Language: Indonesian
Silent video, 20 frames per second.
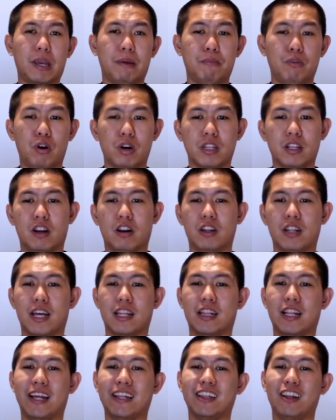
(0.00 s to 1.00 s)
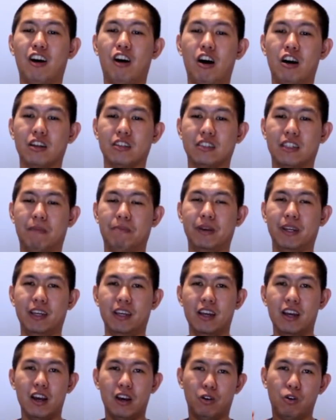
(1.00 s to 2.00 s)
game doang nih lawan Atlanta Hawks
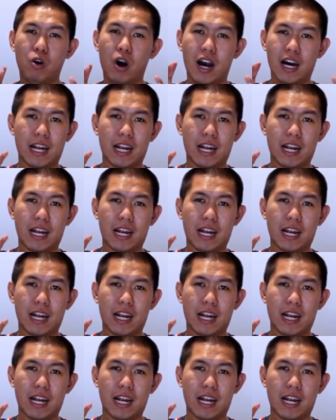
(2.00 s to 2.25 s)
tapi gue